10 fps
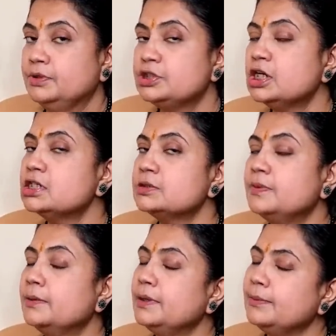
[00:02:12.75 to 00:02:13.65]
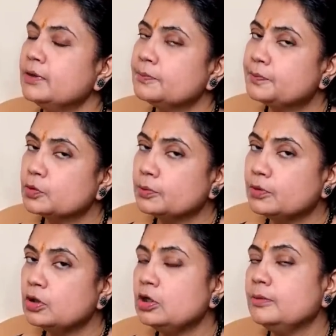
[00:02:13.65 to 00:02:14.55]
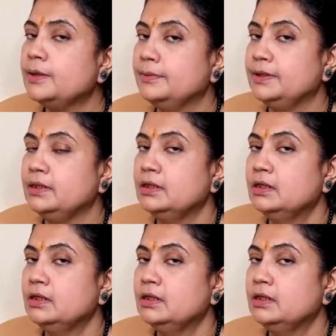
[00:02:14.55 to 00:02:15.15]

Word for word: বিশেষভাবে এবং প্রবলভাবে